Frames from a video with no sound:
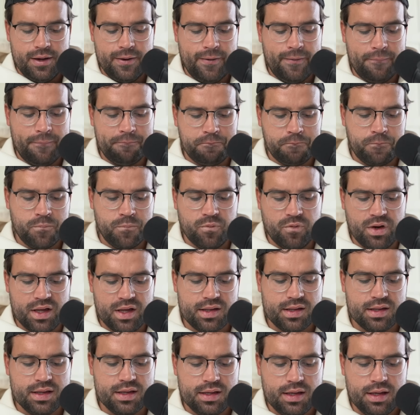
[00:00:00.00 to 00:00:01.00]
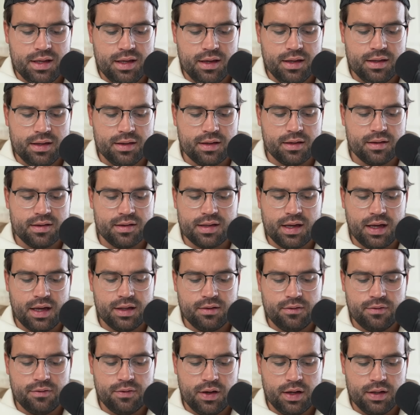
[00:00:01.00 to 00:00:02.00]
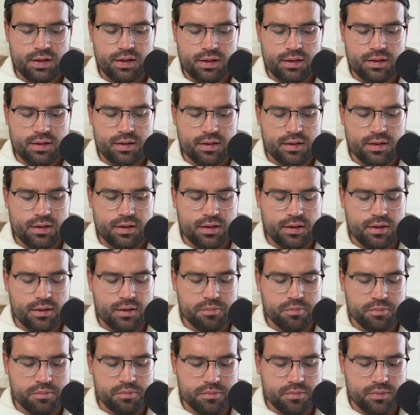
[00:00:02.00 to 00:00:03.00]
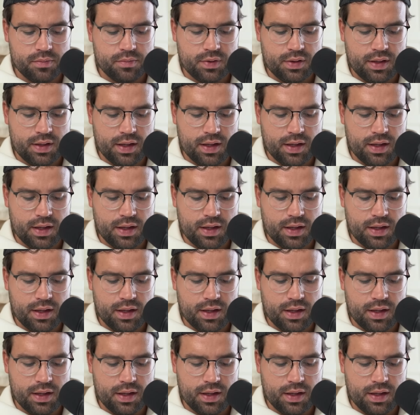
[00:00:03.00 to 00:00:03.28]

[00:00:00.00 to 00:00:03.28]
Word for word: Ähm, was ich hier interessant fand, ähm,